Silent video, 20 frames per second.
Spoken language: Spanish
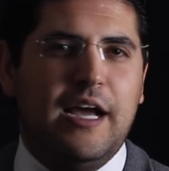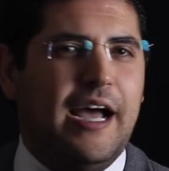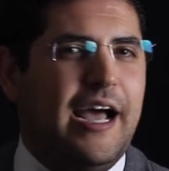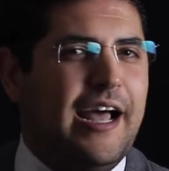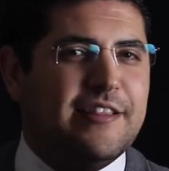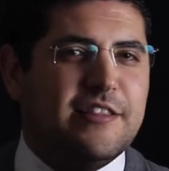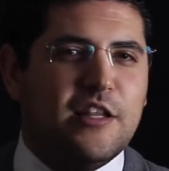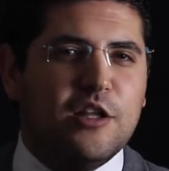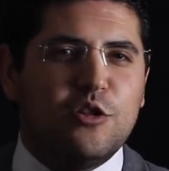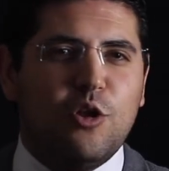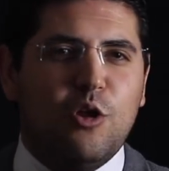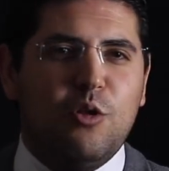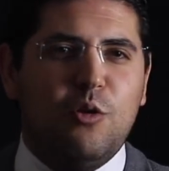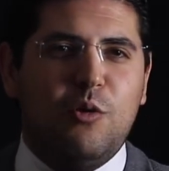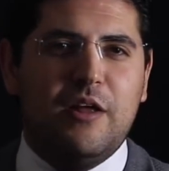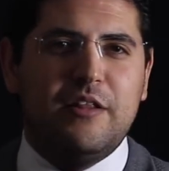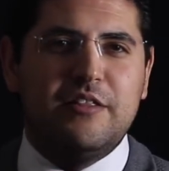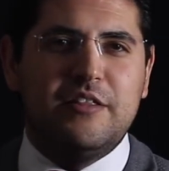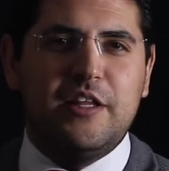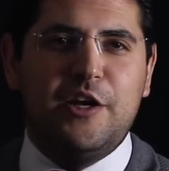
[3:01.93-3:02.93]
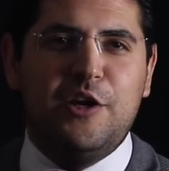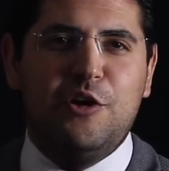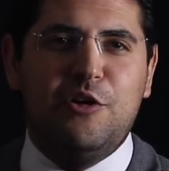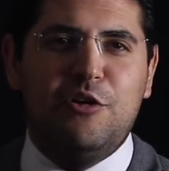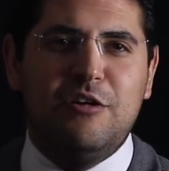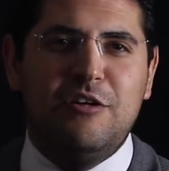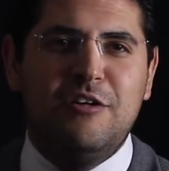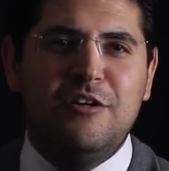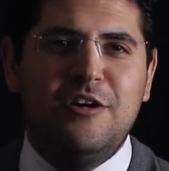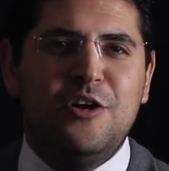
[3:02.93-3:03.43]
Ante todo lo
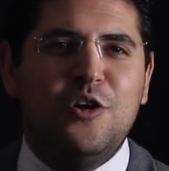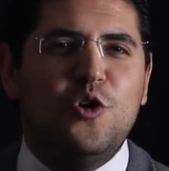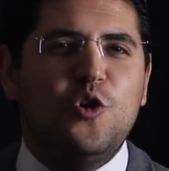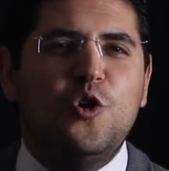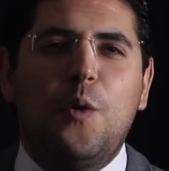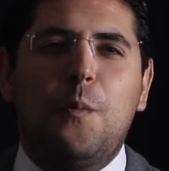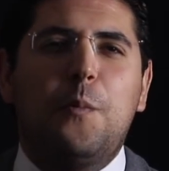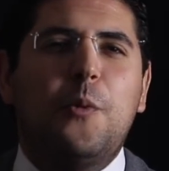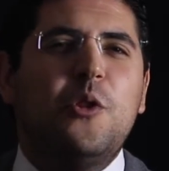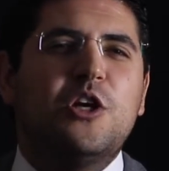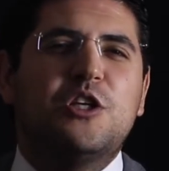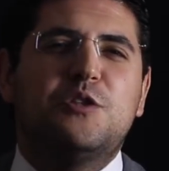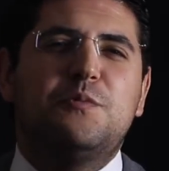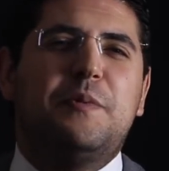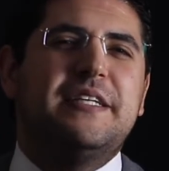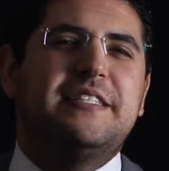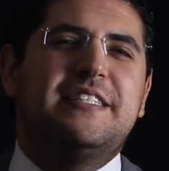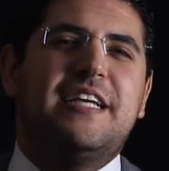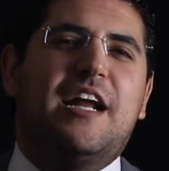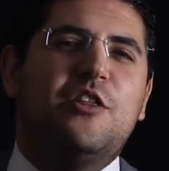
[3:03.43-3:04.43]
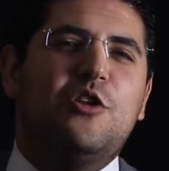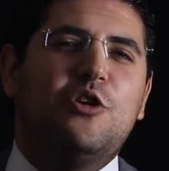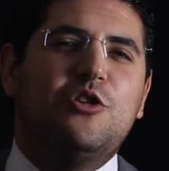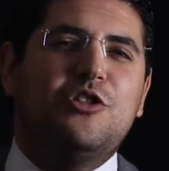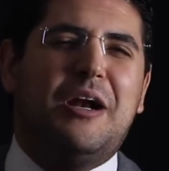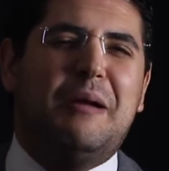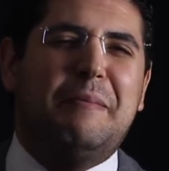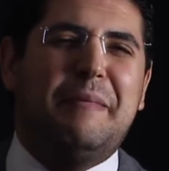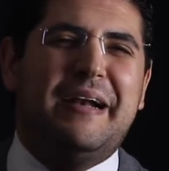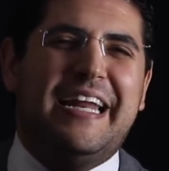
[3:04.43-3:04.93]
anterior, no puedo expresar de
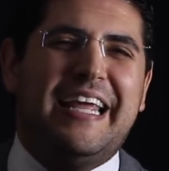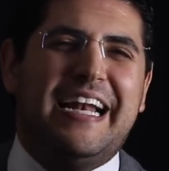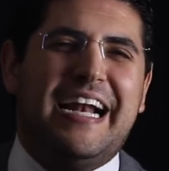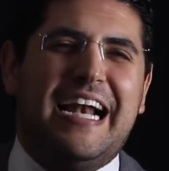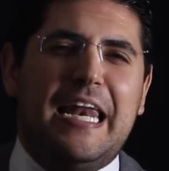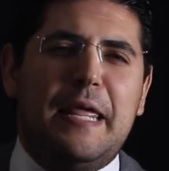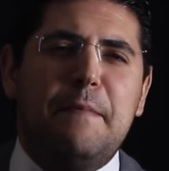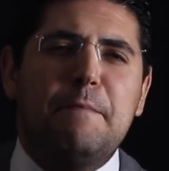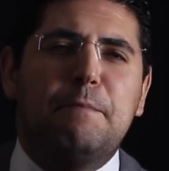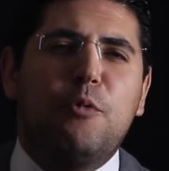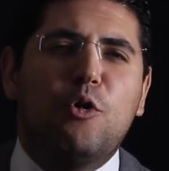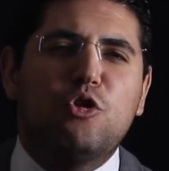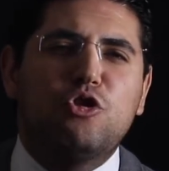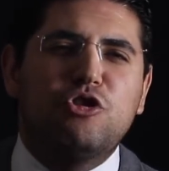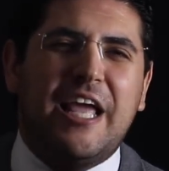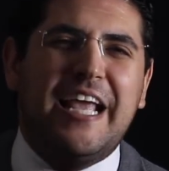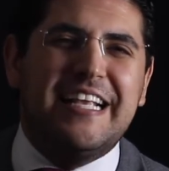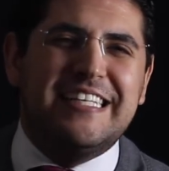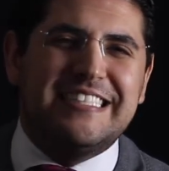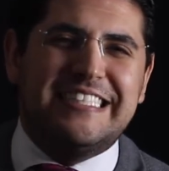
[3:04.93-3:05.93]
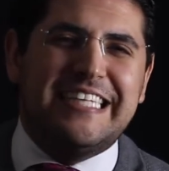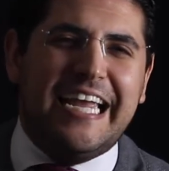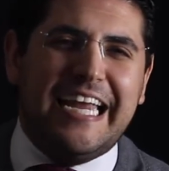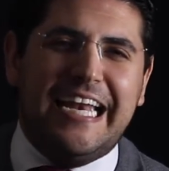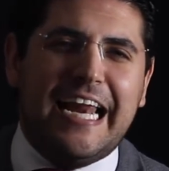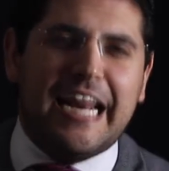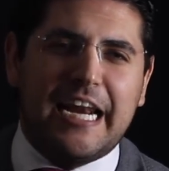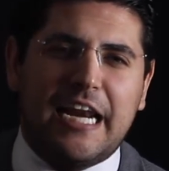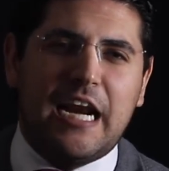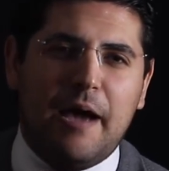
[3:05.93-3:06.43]
otra manera la impotencia y
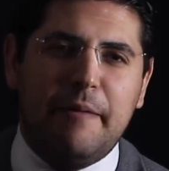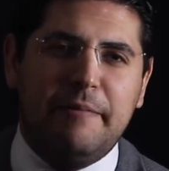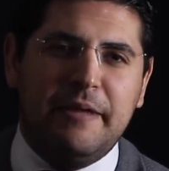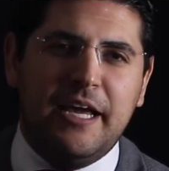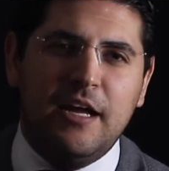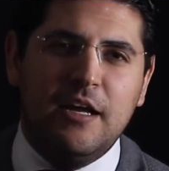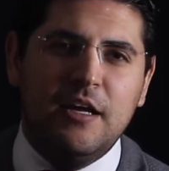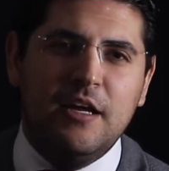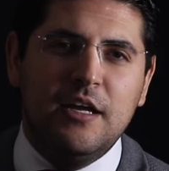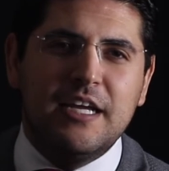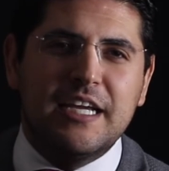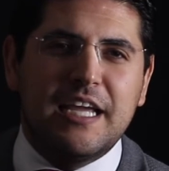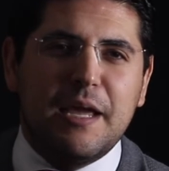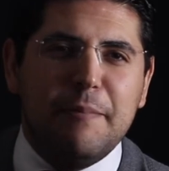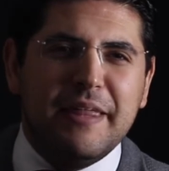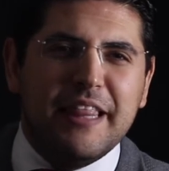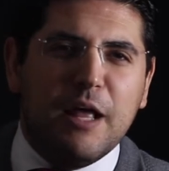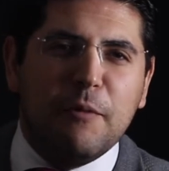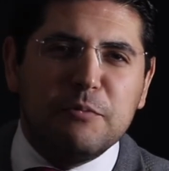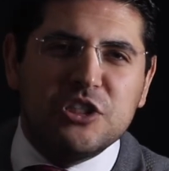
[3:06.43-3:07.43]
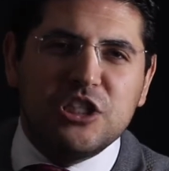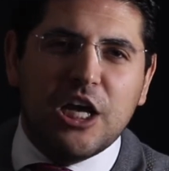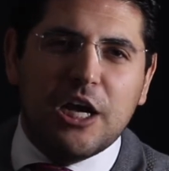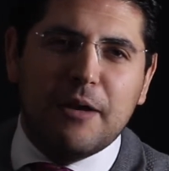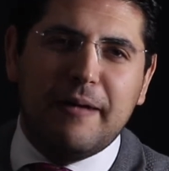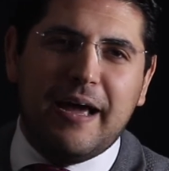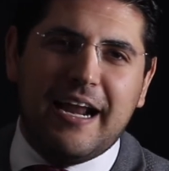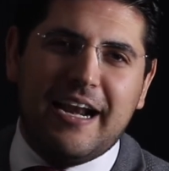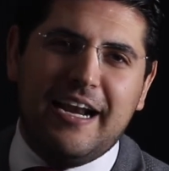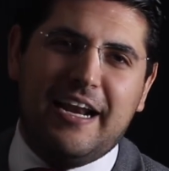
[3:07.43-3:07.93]
la rabia que me da
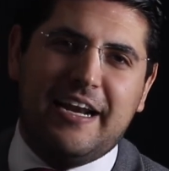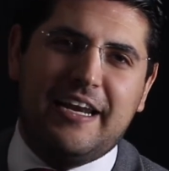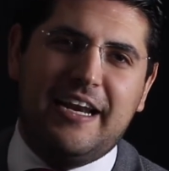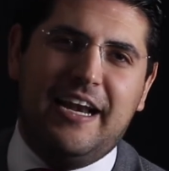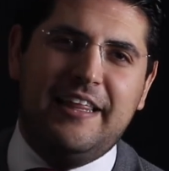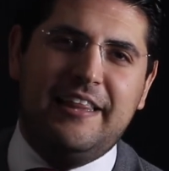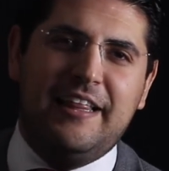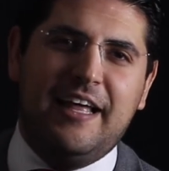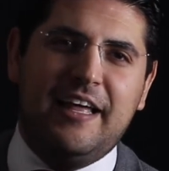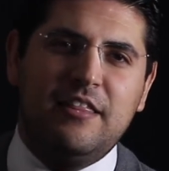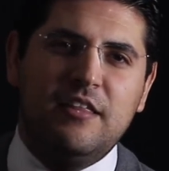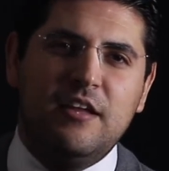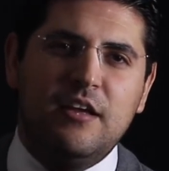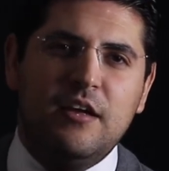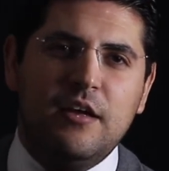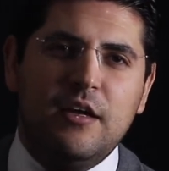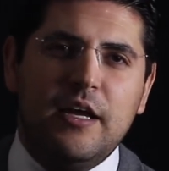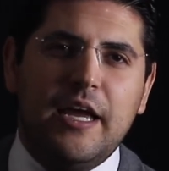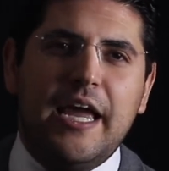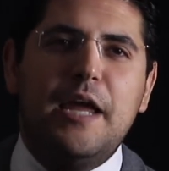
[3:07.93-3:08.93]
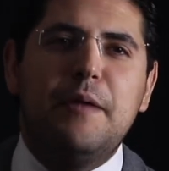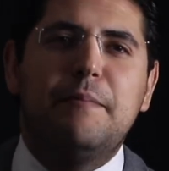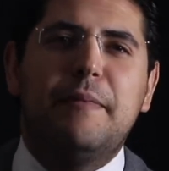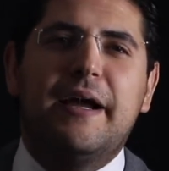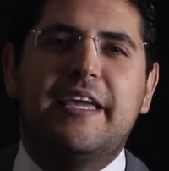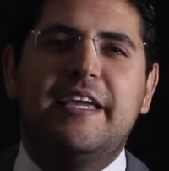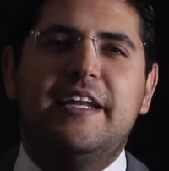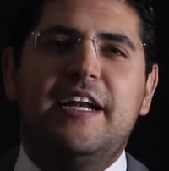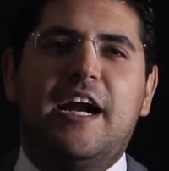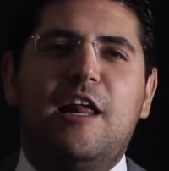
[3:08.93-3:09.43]
observar la realidad e
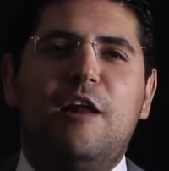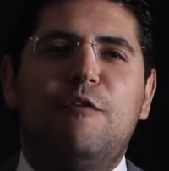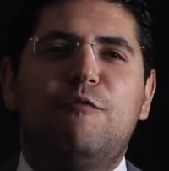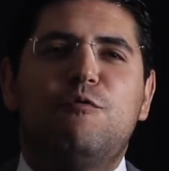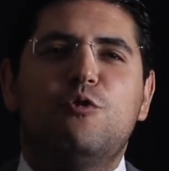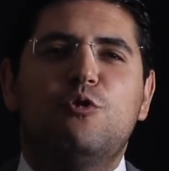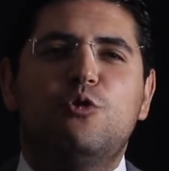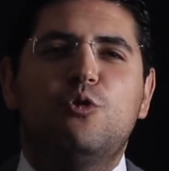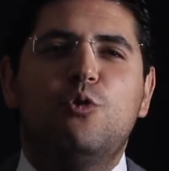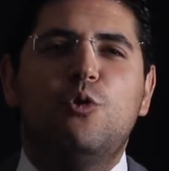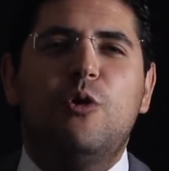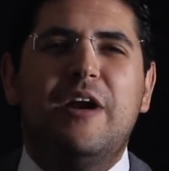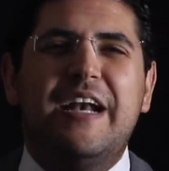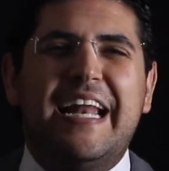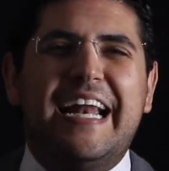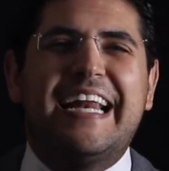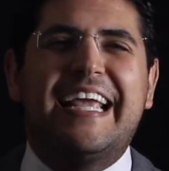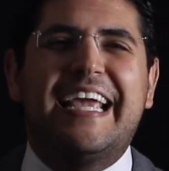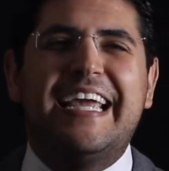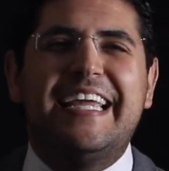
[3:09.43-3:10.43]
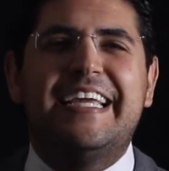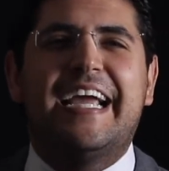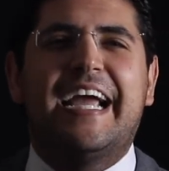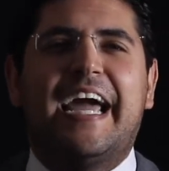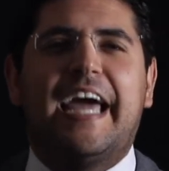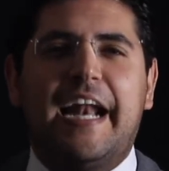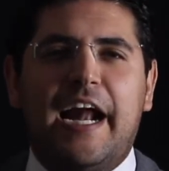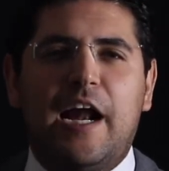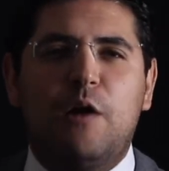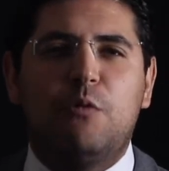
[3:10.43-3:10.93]
imaginar el futuro en el que
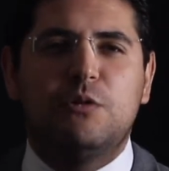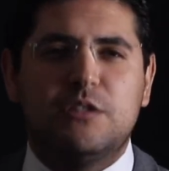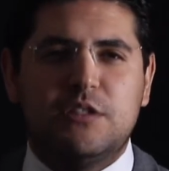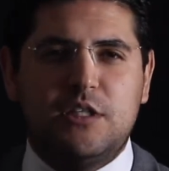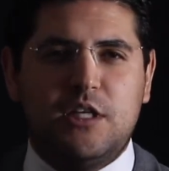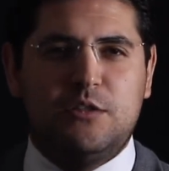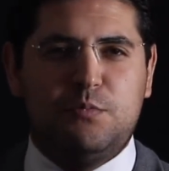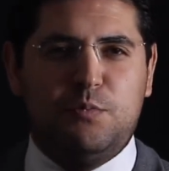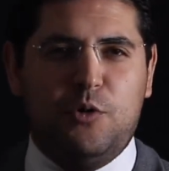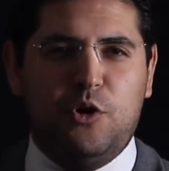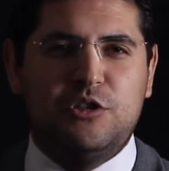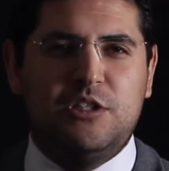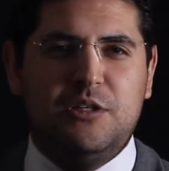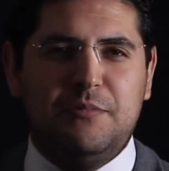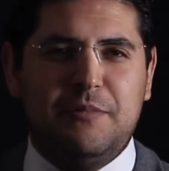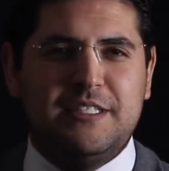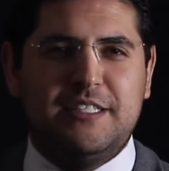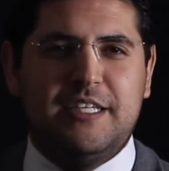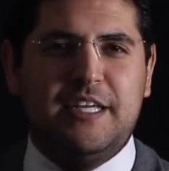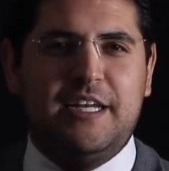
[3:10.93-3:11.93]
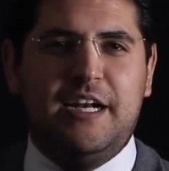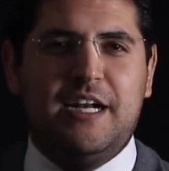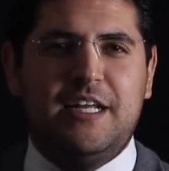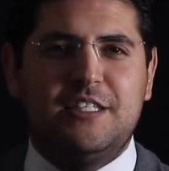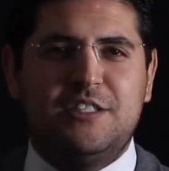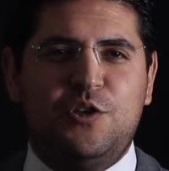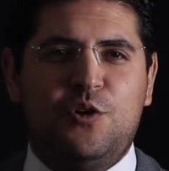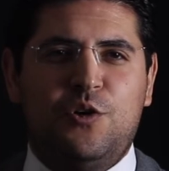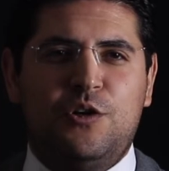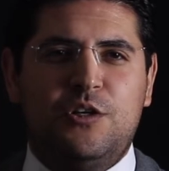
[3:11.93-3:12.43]
llegarán nuestras próximas
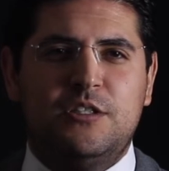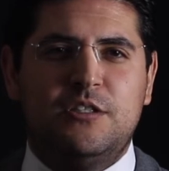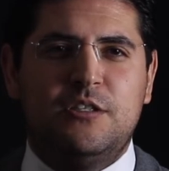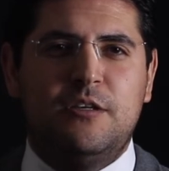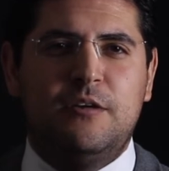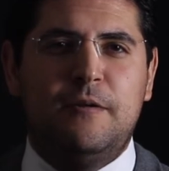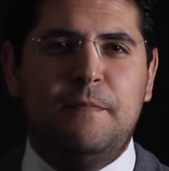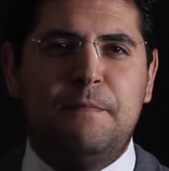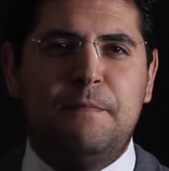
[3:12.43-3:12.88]
generaciones.